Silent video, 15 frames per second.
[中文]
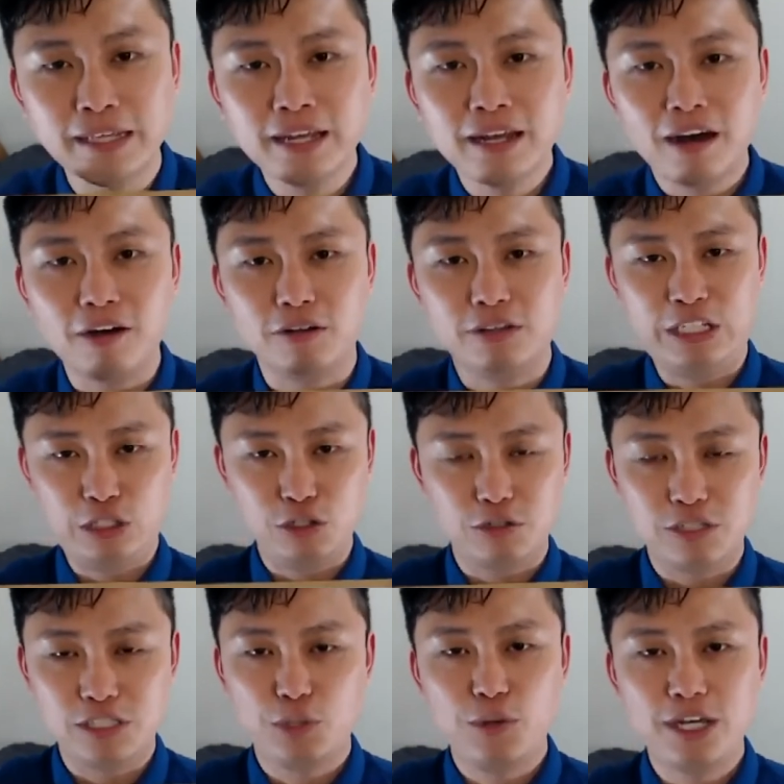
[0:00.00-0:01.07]
好，你就有
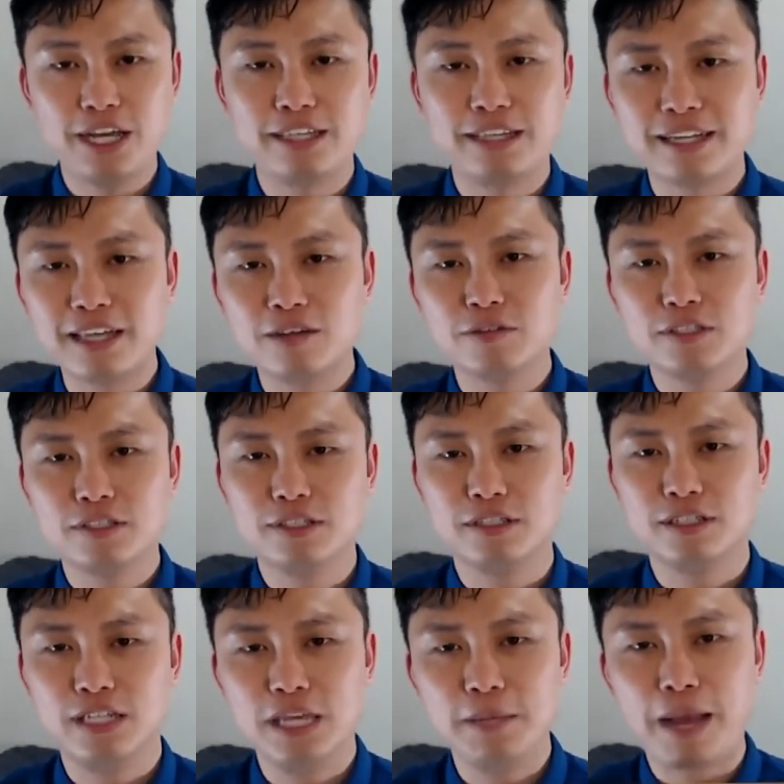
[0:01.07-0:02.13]
机会可以拿到这个
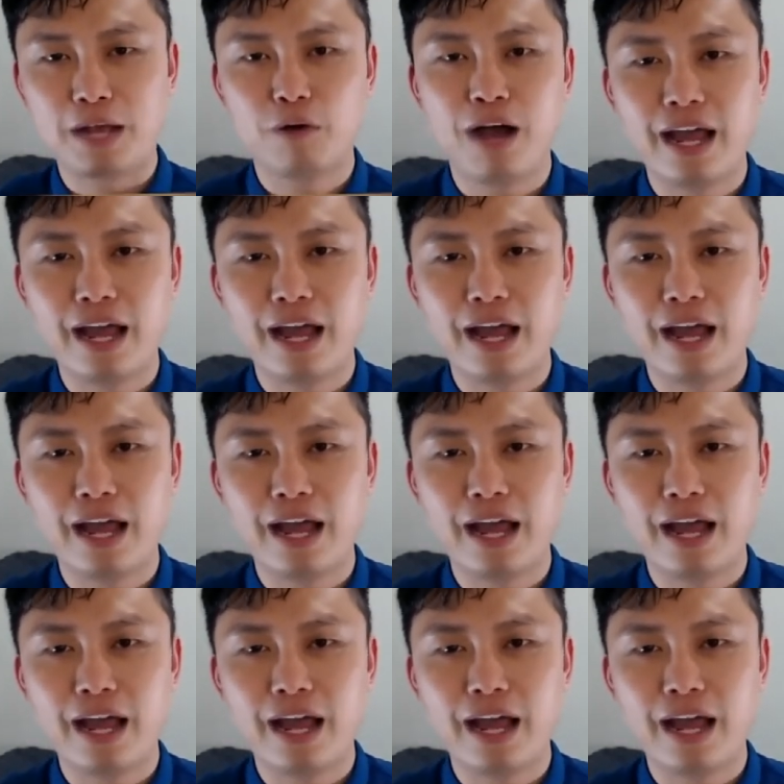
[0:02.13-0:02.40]
一百块，